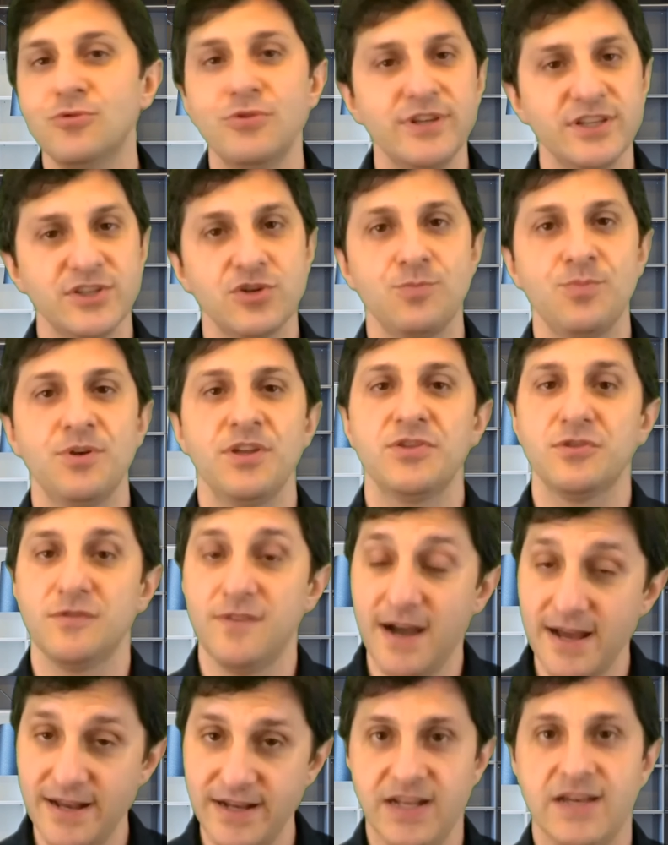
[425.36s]
non riesco più a
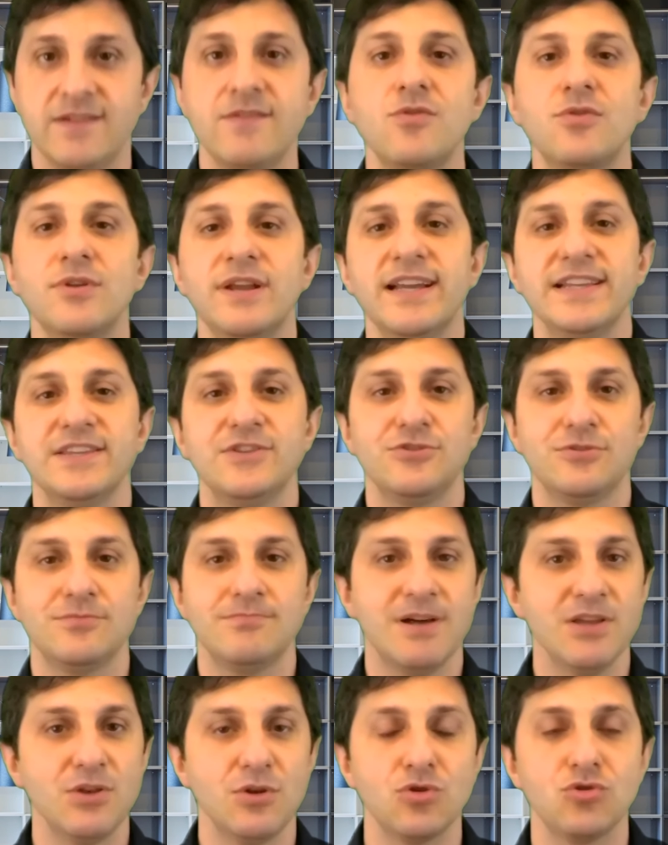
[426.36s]
trovare, l'avevo letto
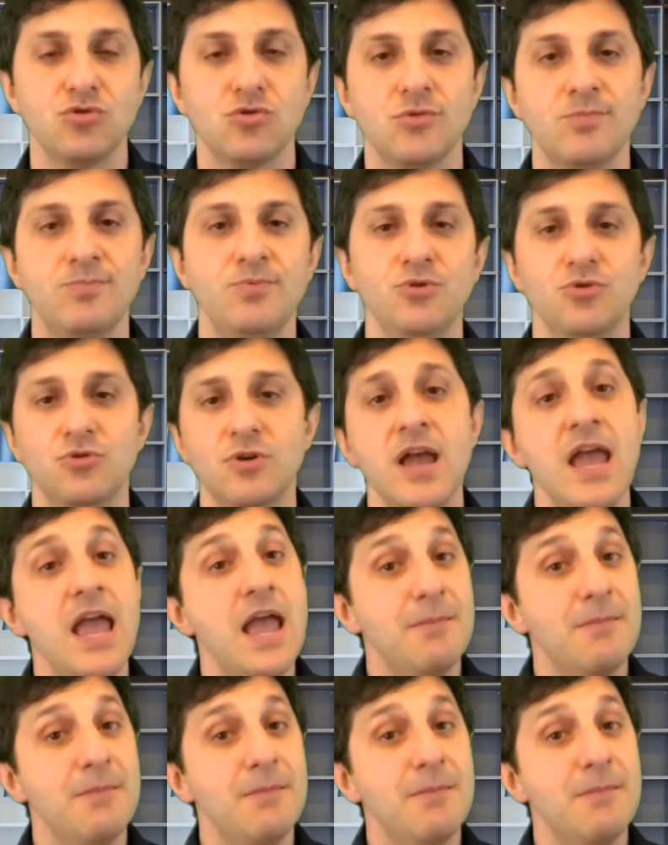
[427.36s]
ma non lo trovo più,